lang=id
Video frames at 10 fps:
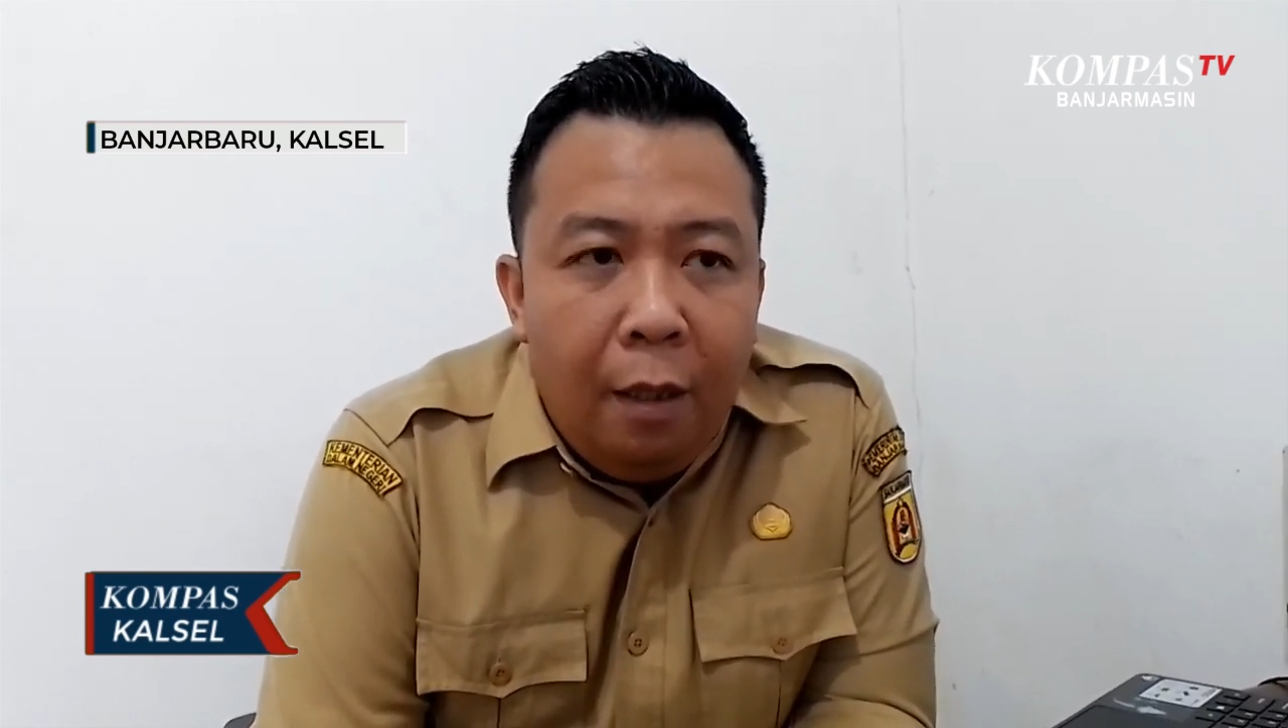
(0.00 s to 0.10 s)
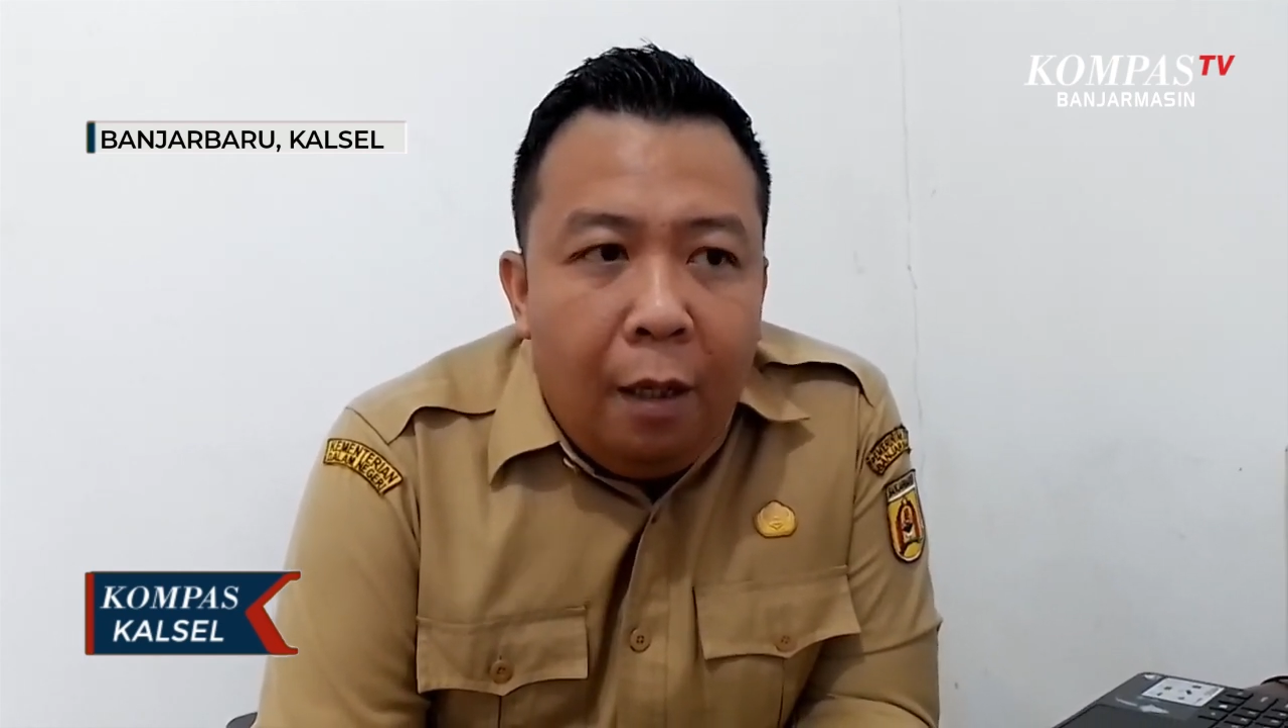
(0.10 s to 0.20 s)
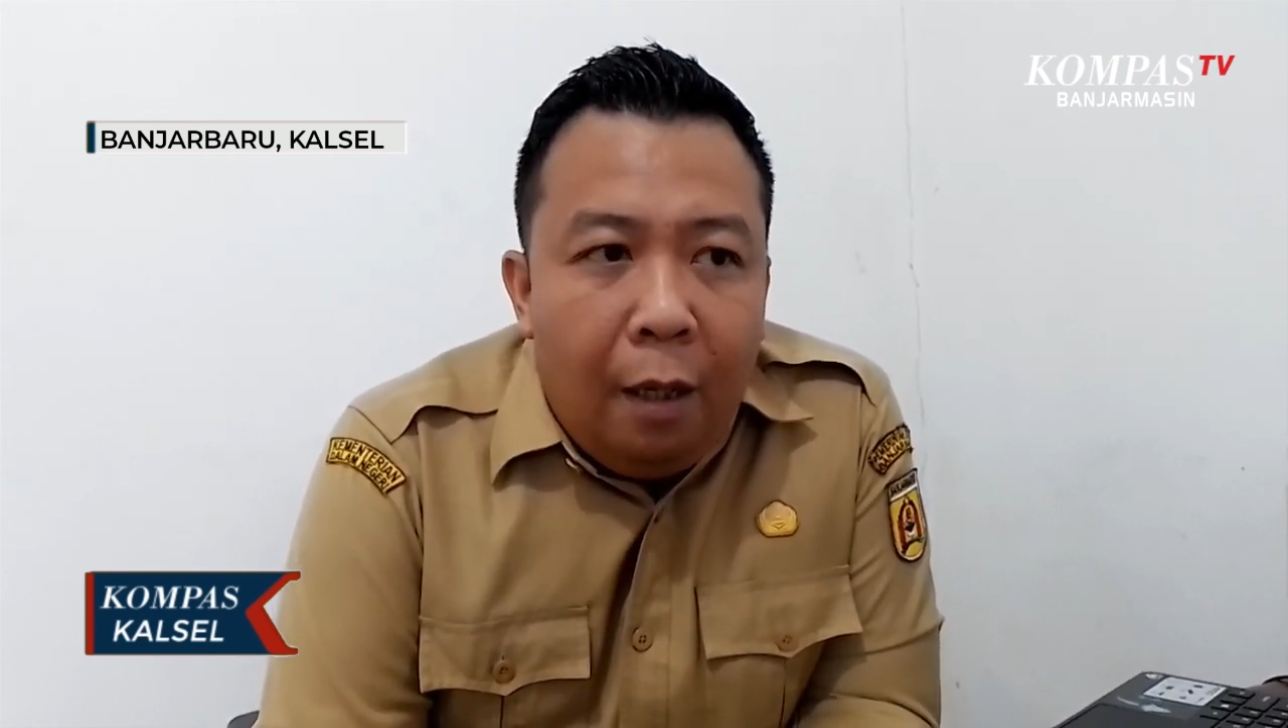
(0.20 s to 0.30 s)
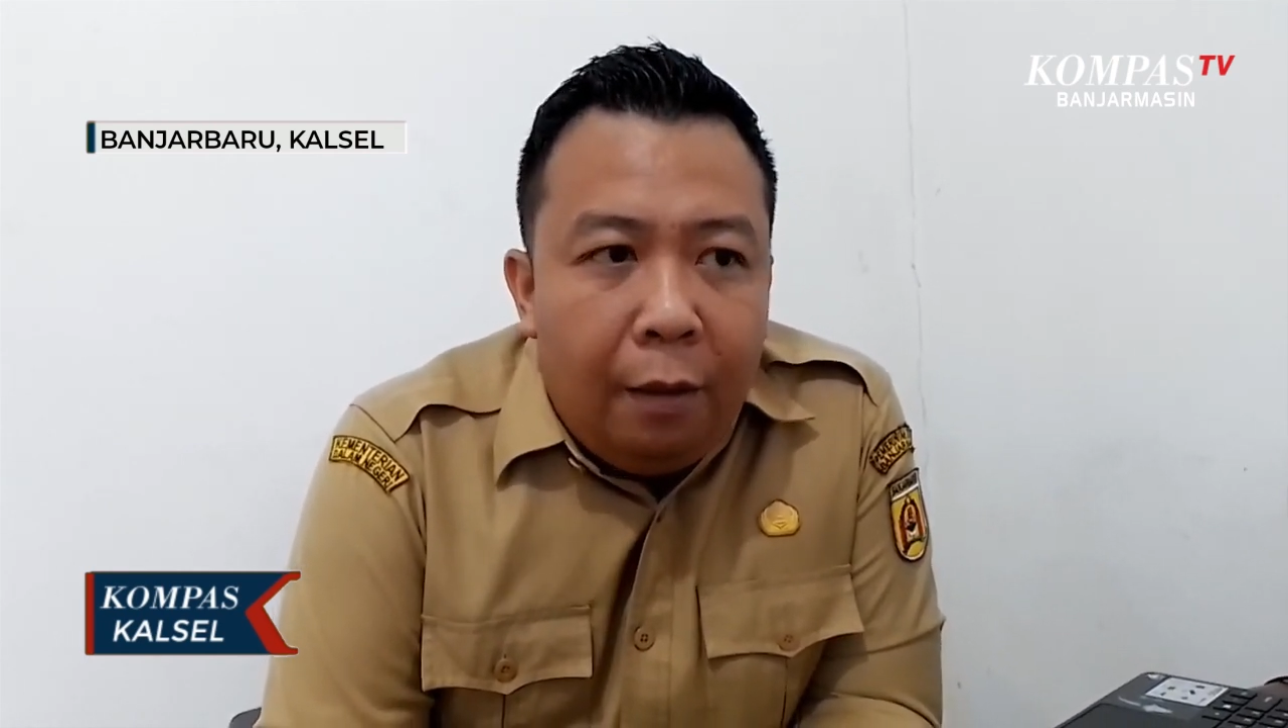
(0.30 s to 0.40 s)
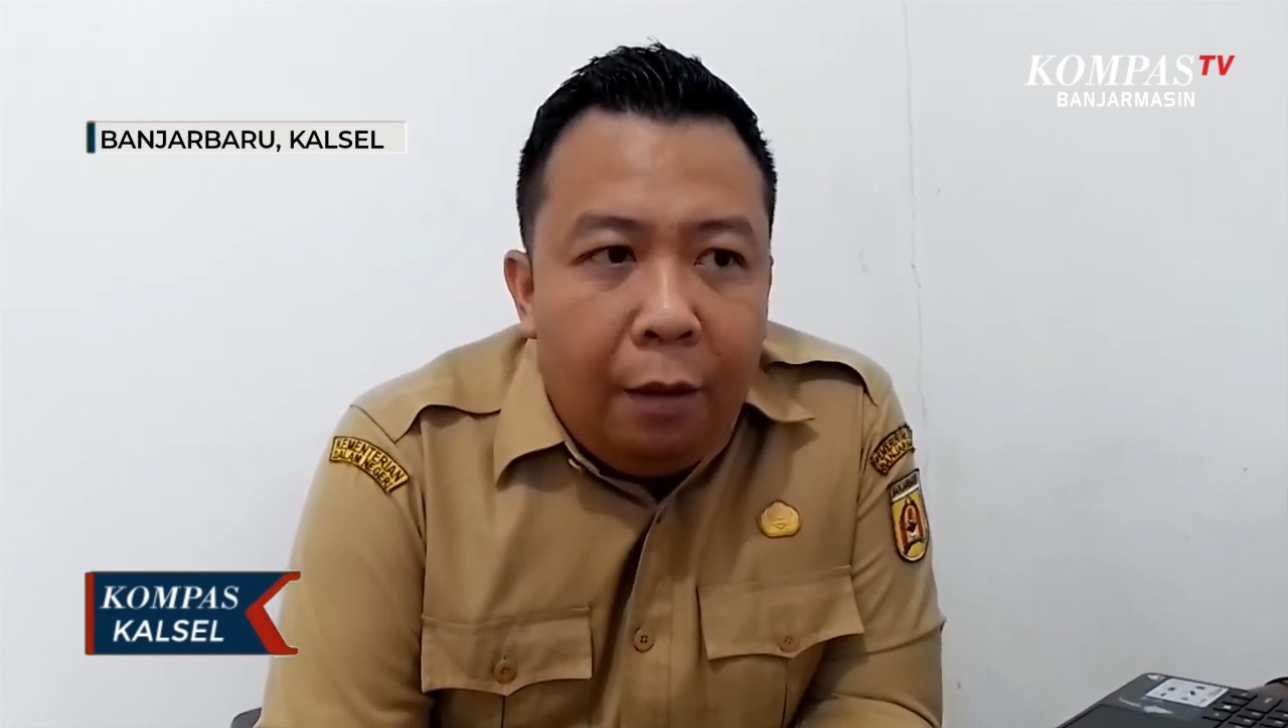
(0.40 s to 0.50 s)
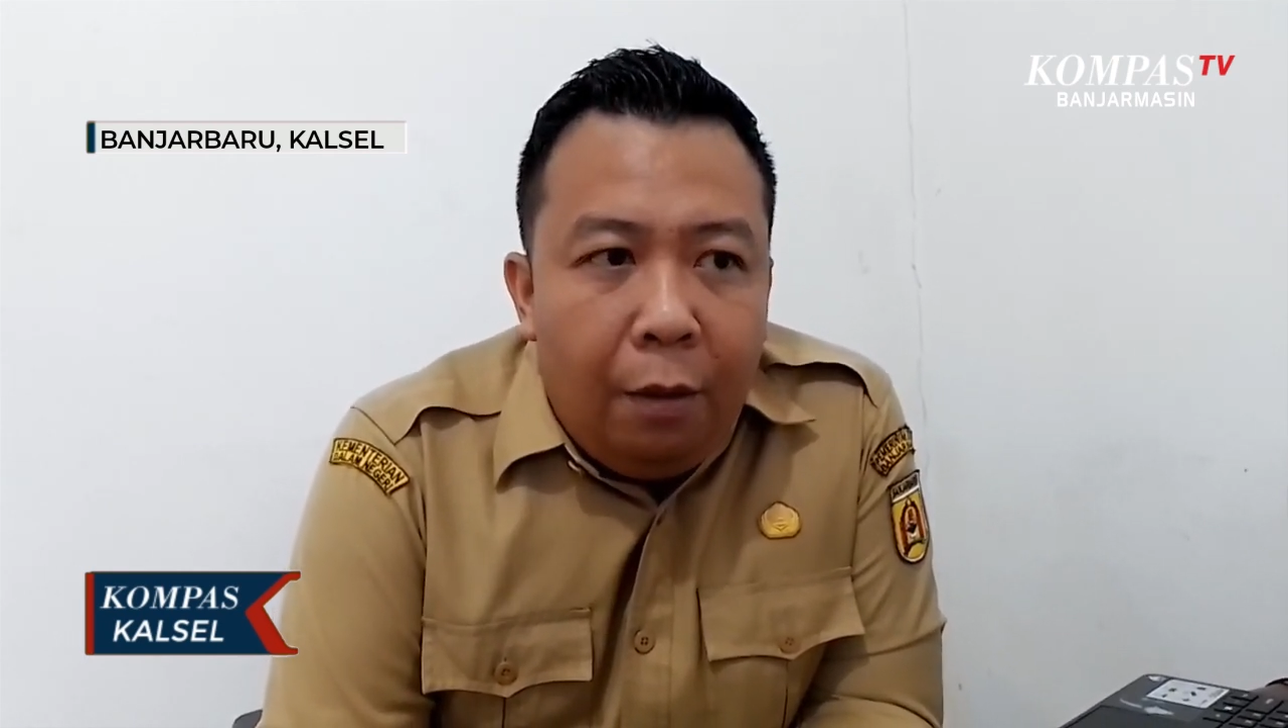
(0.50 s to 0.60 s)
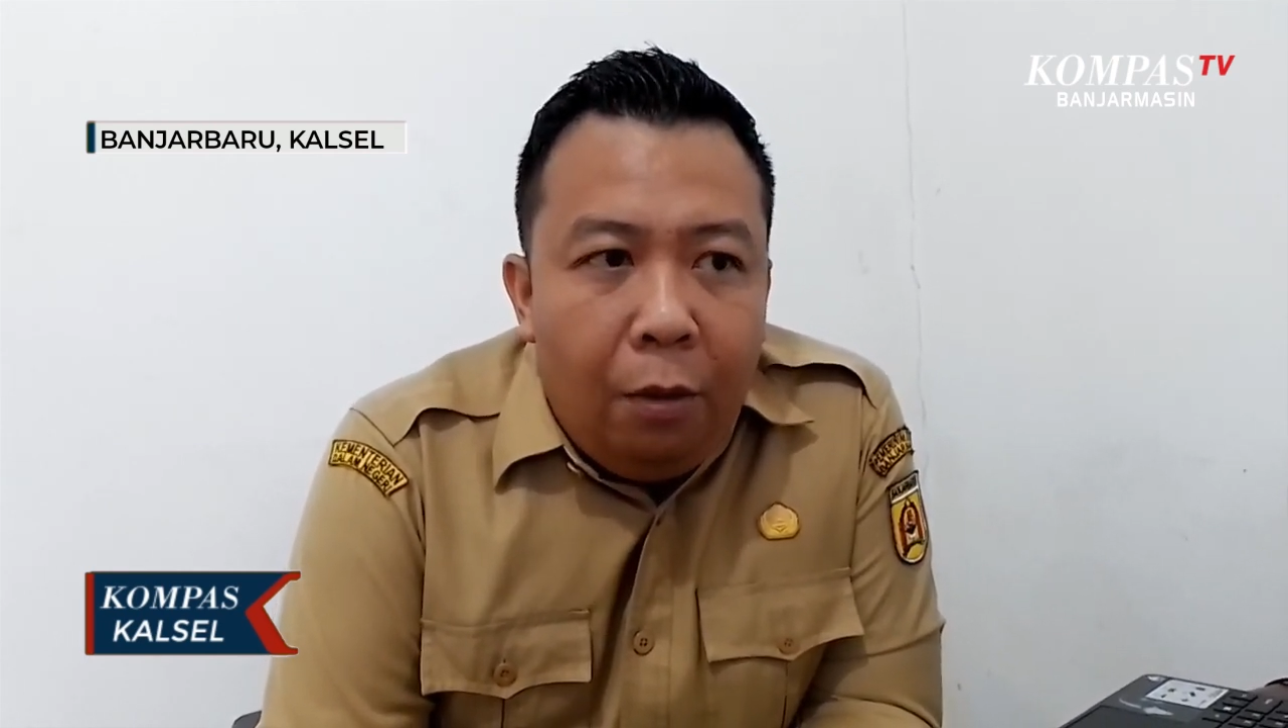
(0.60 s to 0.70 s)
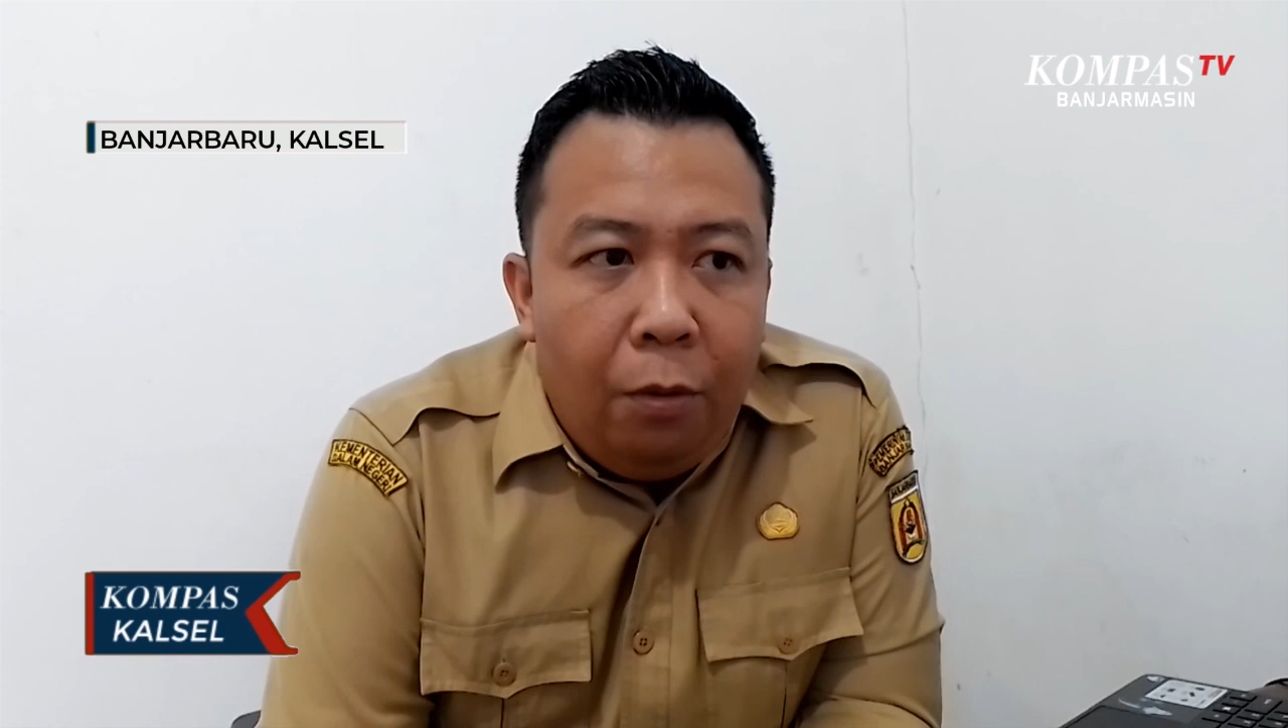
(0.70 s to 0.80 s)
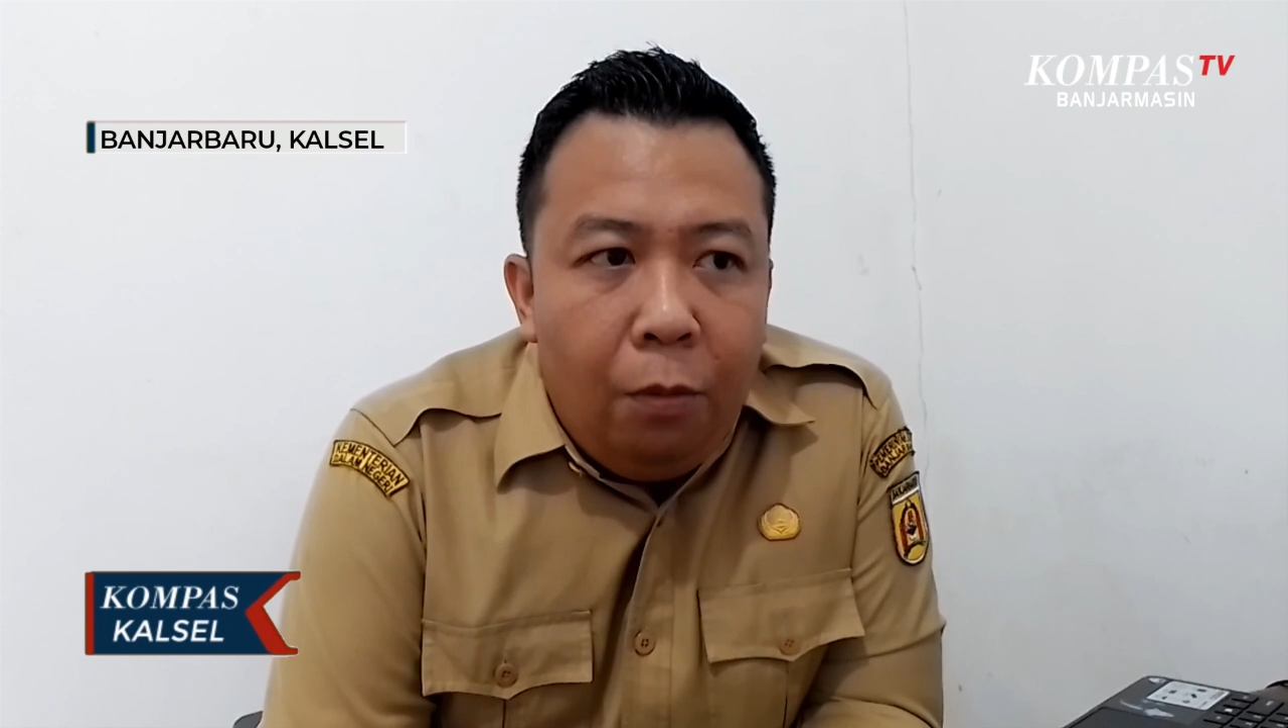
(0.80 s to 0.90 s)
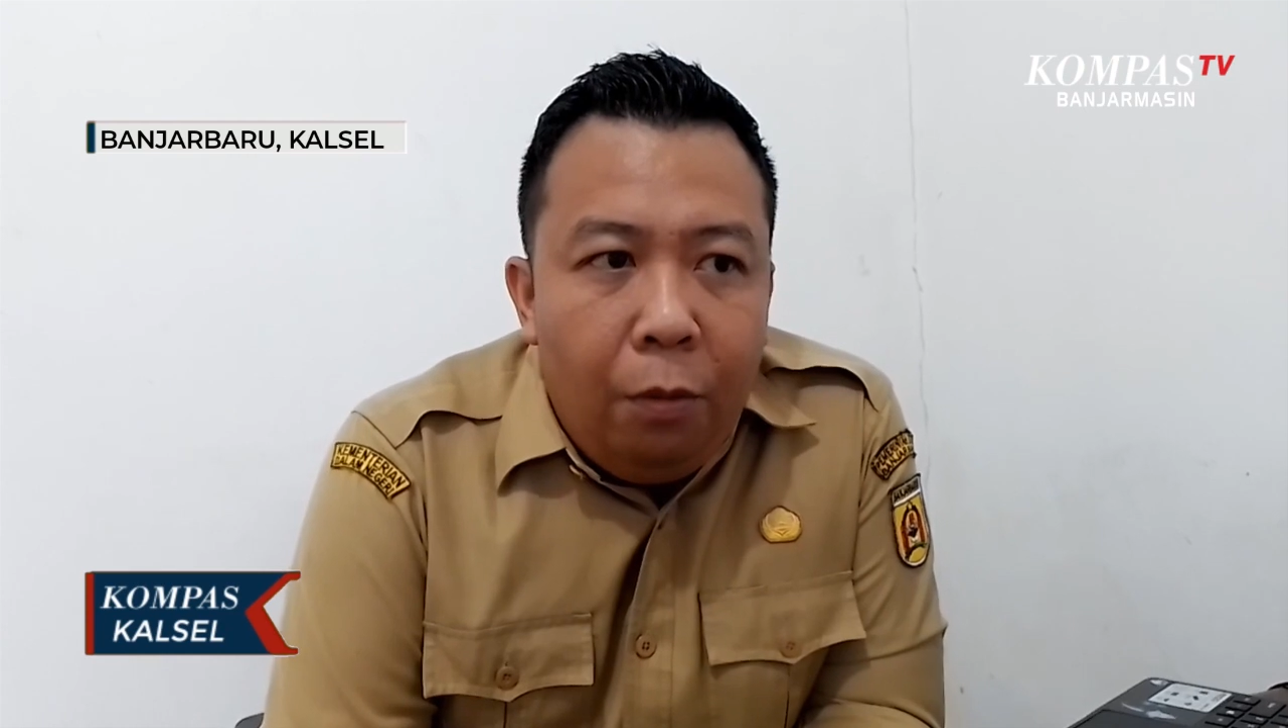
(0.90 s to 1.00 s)
artinya kalau
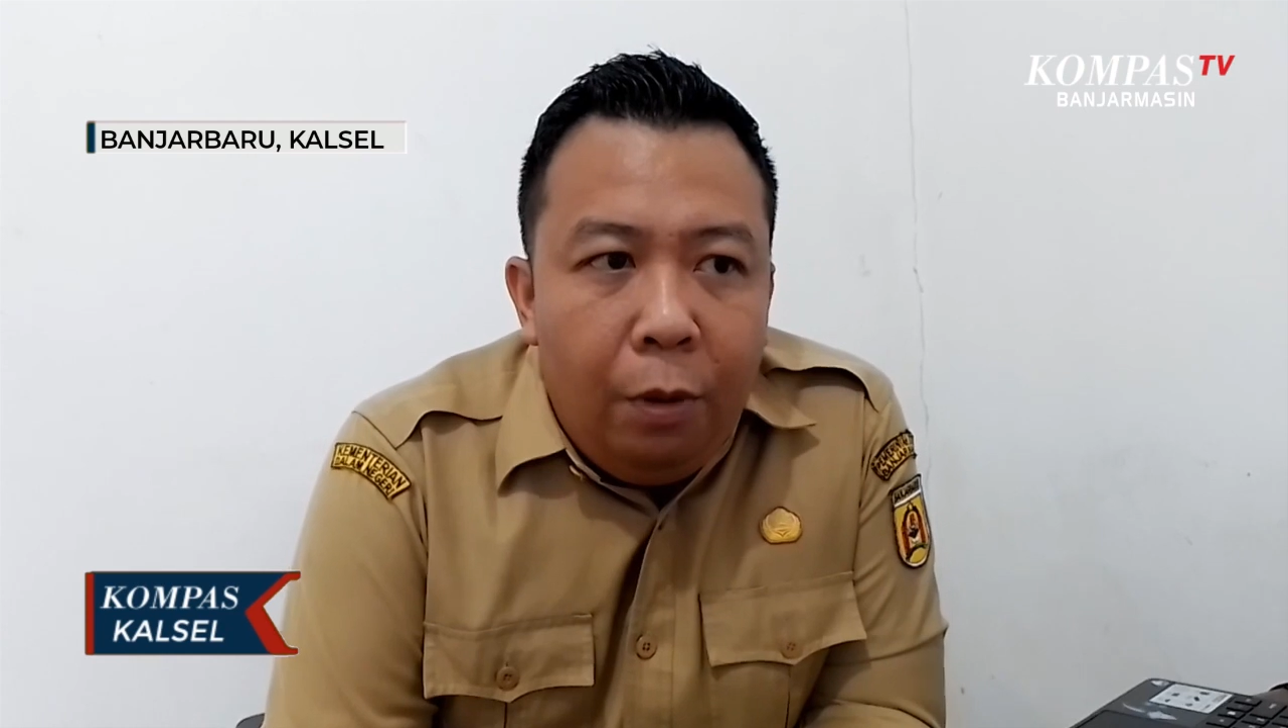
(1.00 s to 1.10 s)
dulu